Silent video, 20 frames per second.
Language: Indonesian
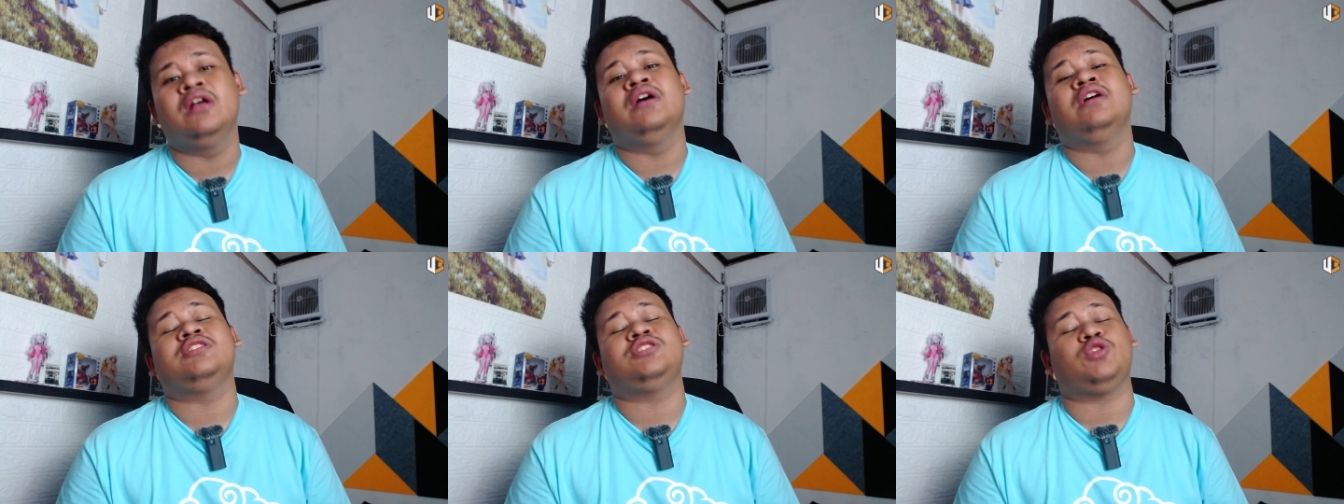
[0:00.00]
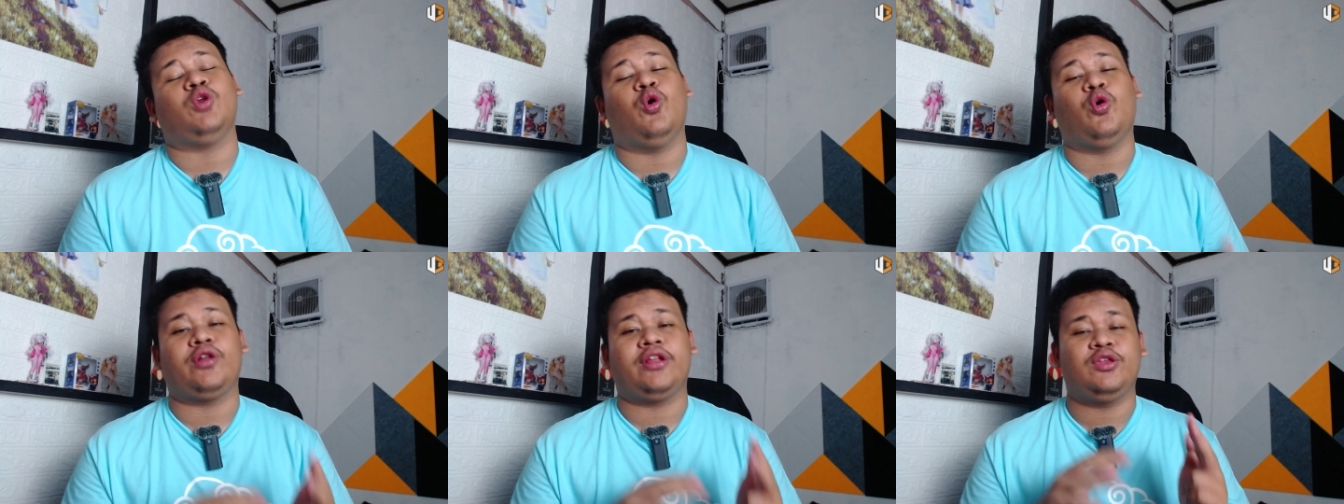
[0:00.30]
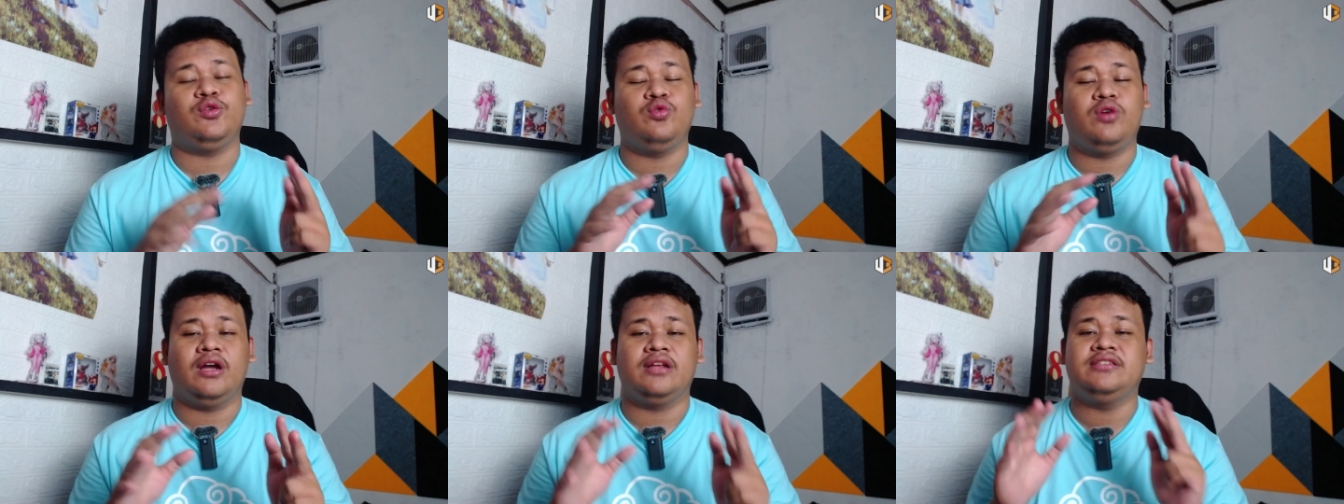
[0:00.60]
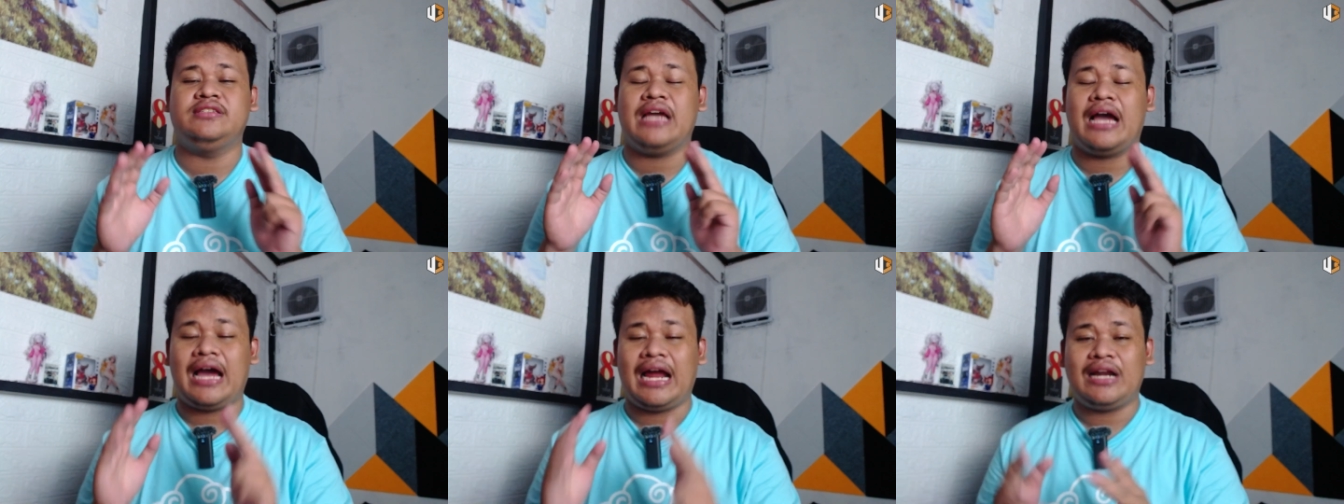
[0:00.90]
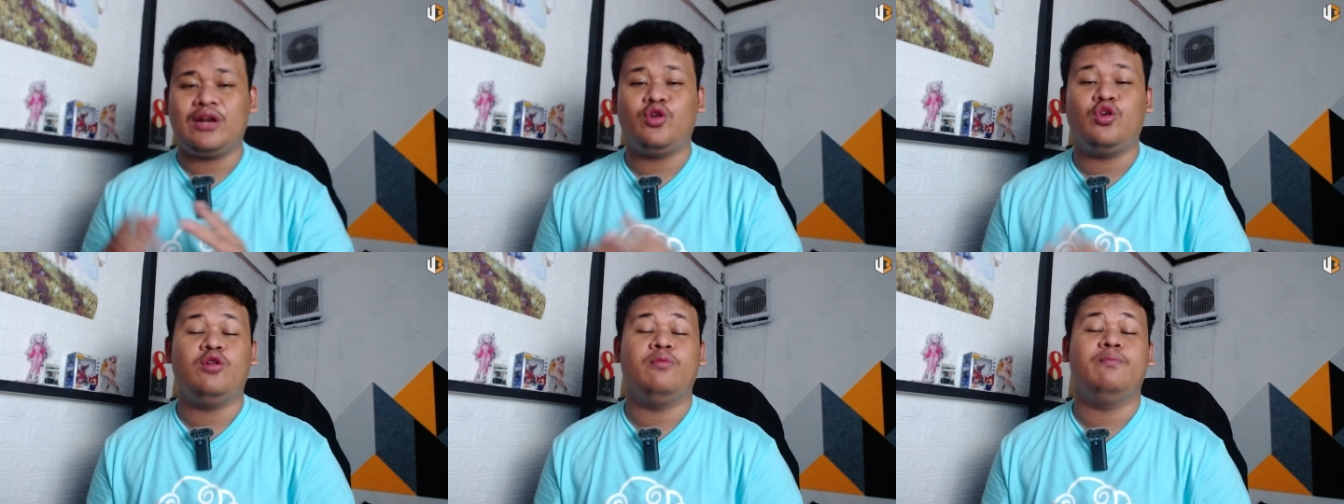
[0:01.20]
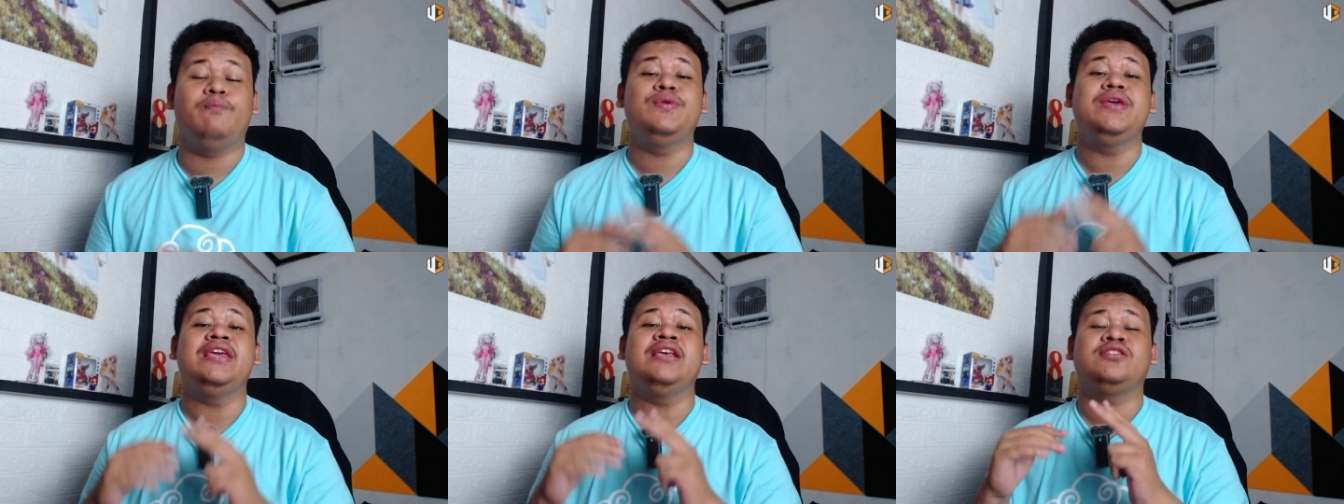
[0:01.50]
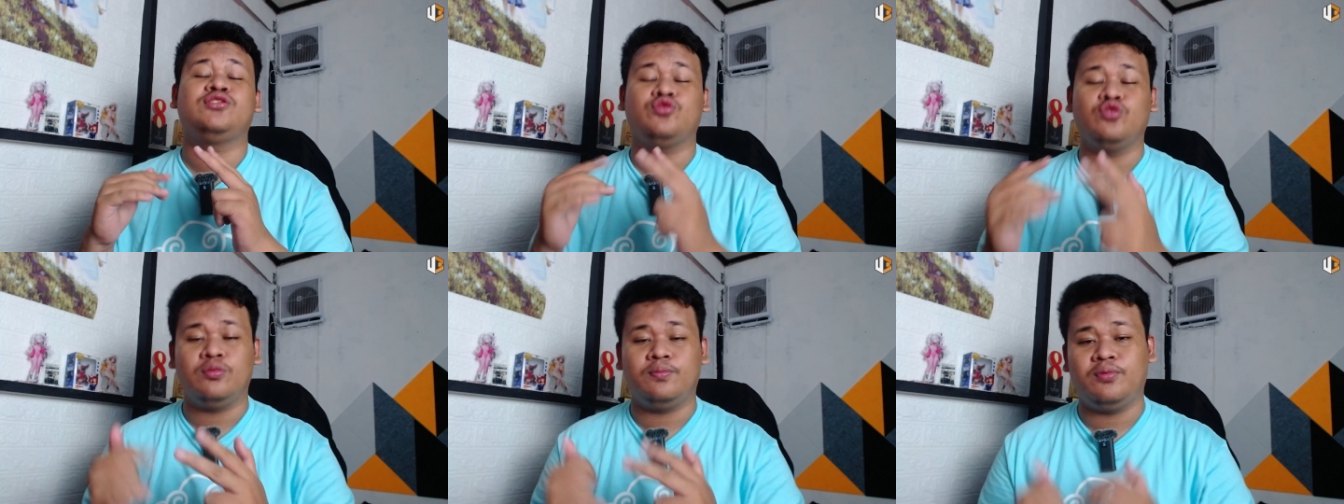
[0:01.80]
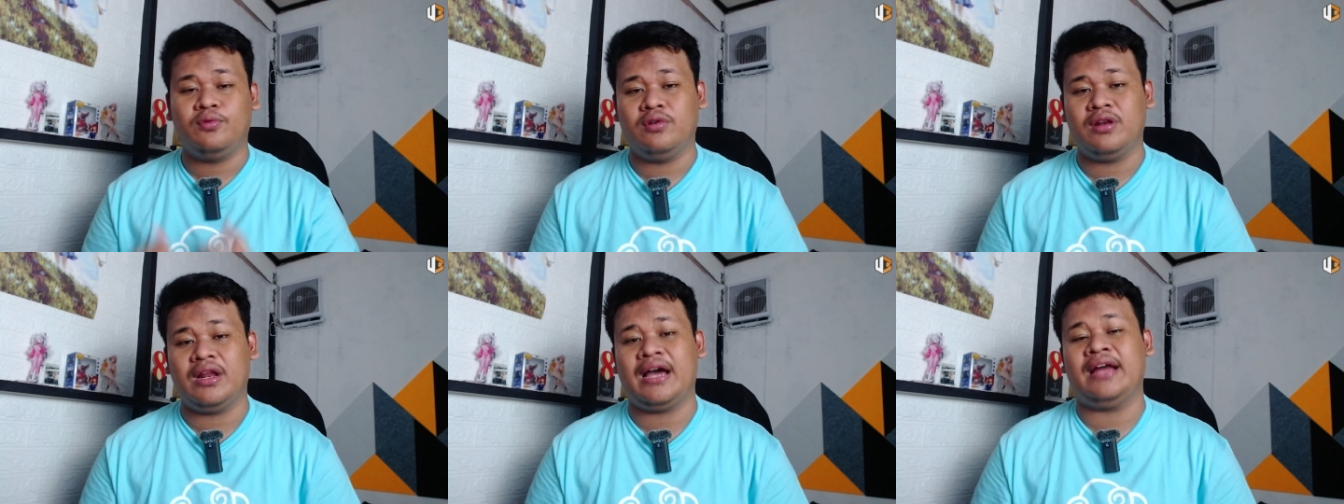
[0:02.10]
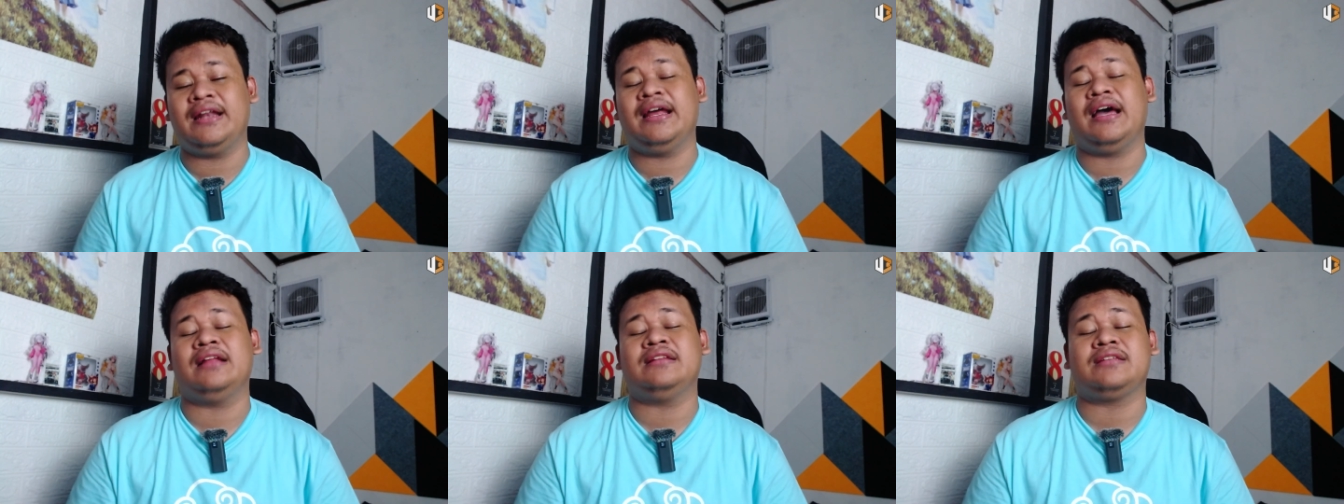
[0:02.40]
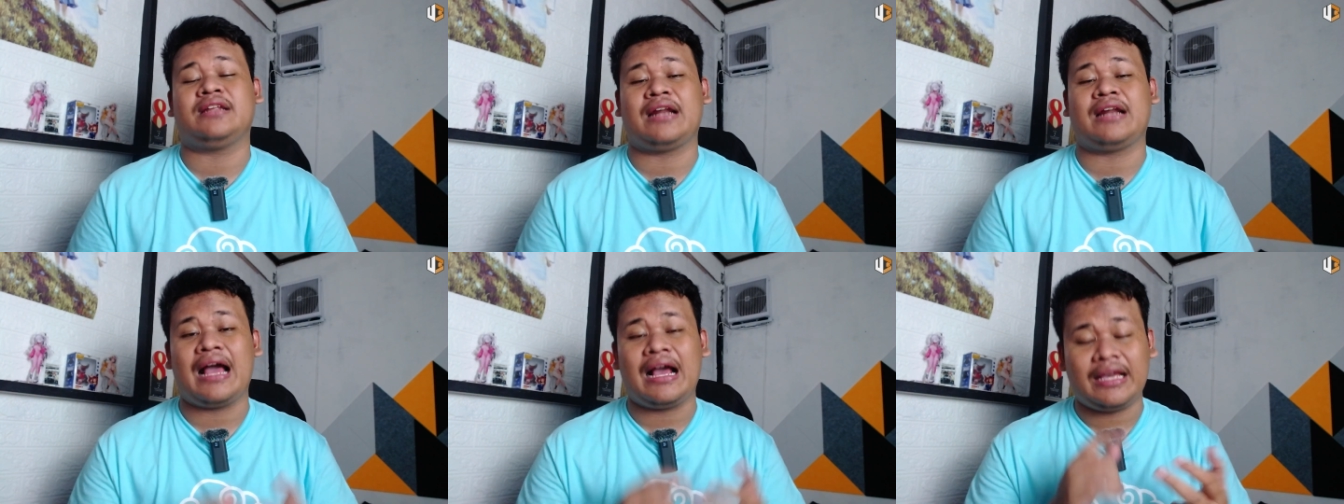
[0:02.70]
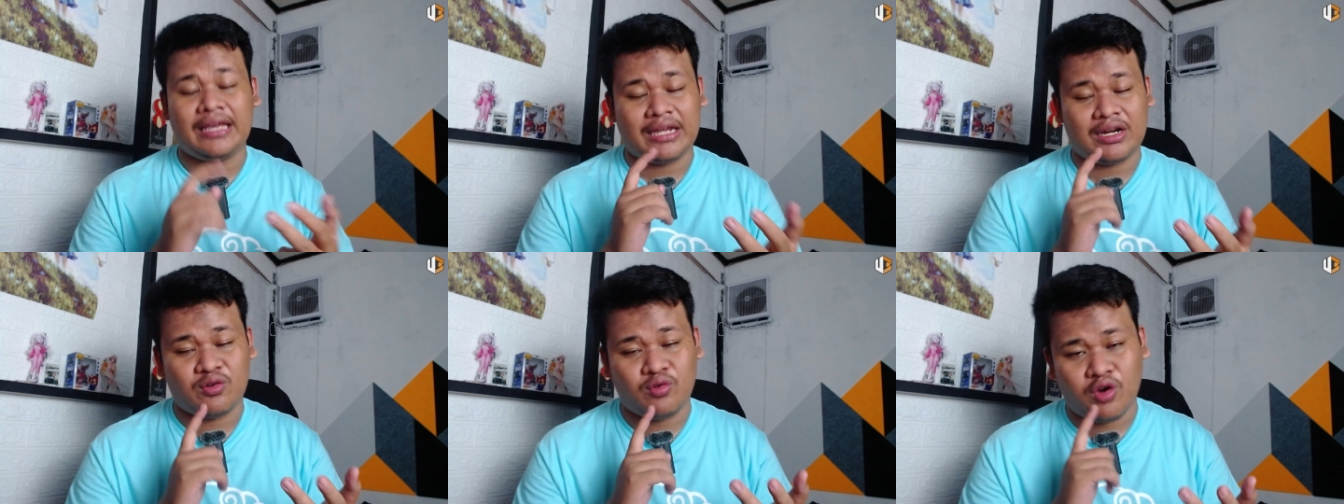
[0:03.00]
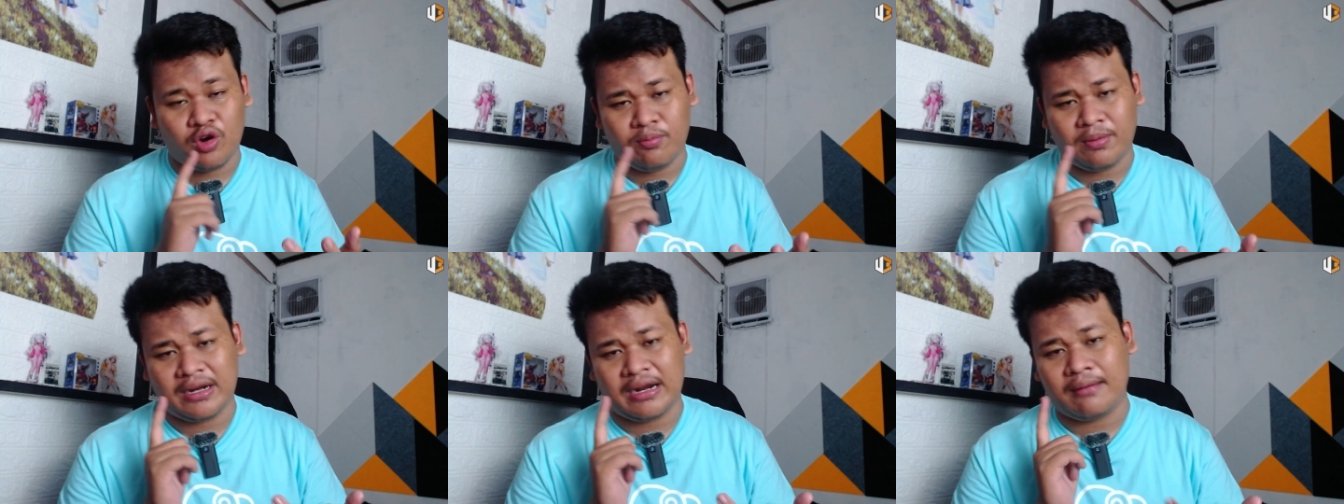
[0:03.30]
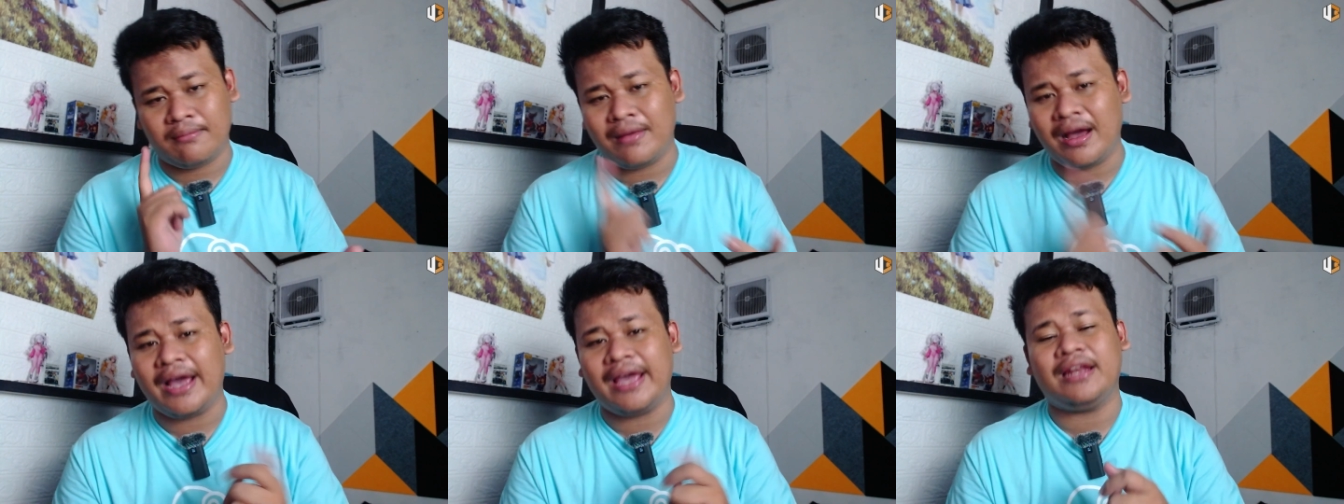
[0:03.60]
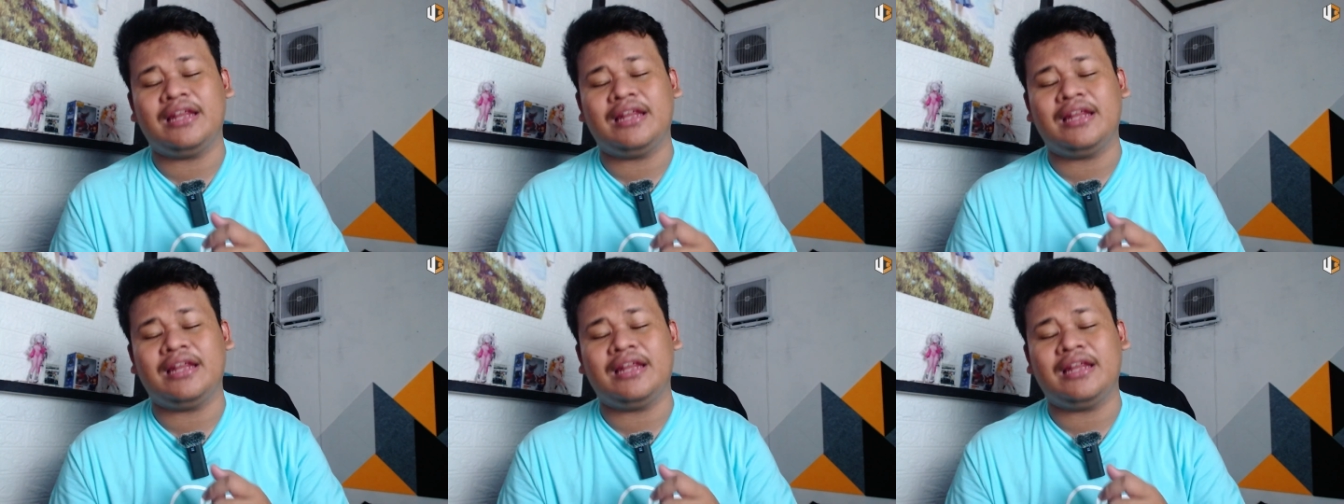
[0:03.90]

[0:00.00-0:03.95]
story juga jadul bisu pula dan terakhir gue lupa nambahin